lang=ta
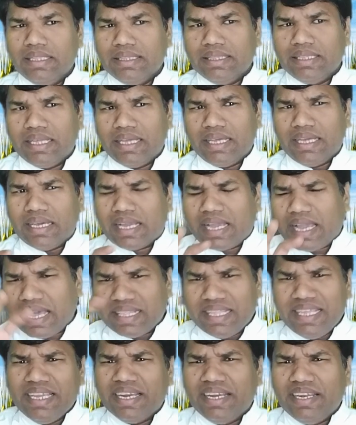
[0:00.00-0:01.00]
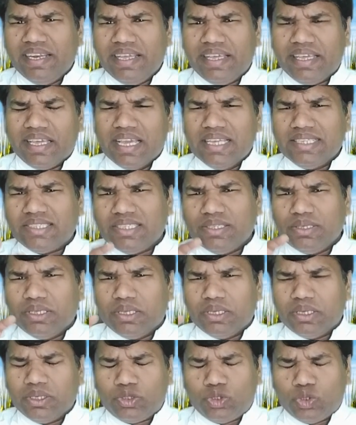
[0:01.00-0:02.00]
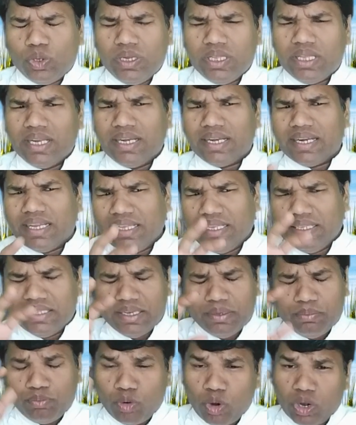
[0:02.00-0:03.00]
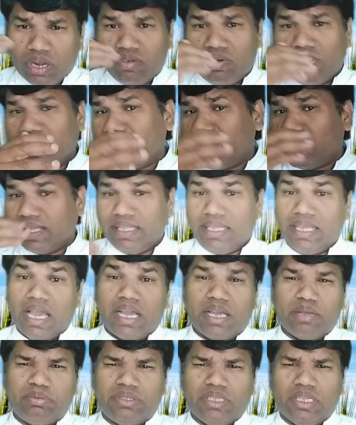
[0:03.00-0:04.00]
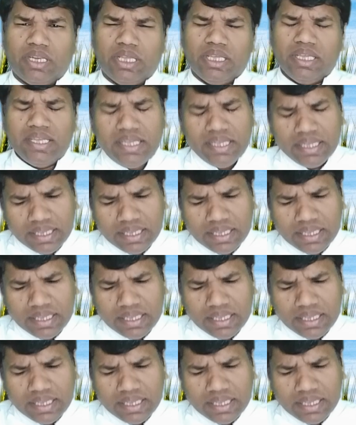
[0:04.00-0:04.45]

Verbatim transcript: இந்த கதைகளிலே இயேசு சொல்லுகின்ற இந்த போன வார கதையாகவும் சரி